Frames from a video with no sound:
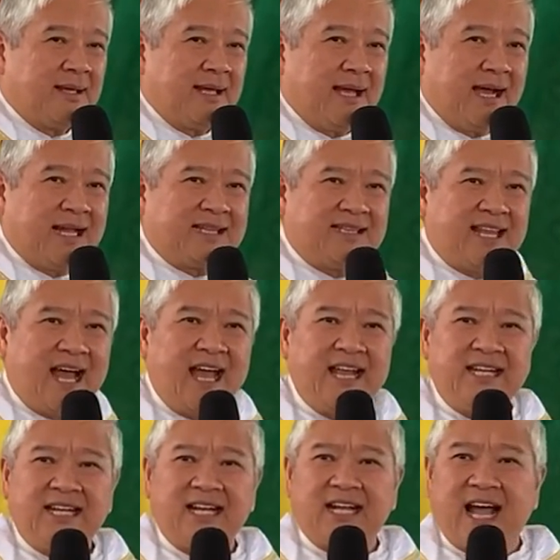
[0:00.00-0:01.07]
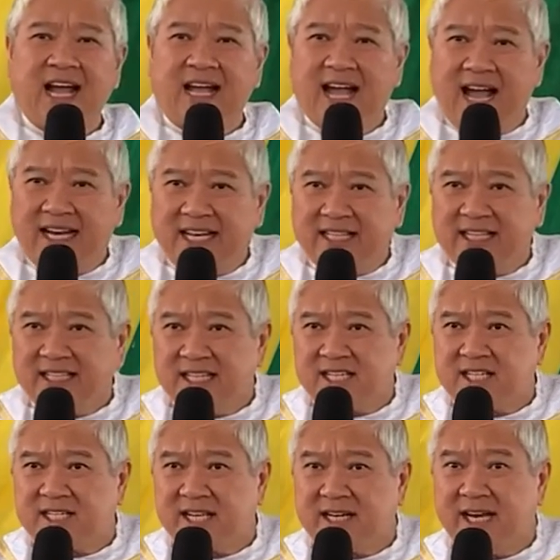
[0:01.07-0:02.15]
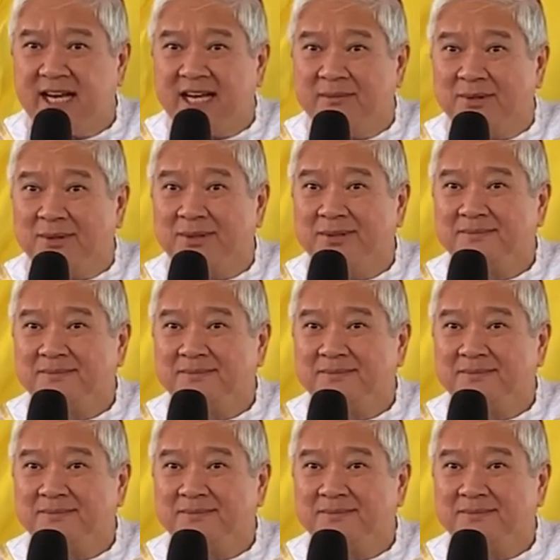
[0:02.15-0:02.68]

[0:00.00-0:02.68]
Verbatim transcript: At dahil nagagalit ka na sa sarili mo,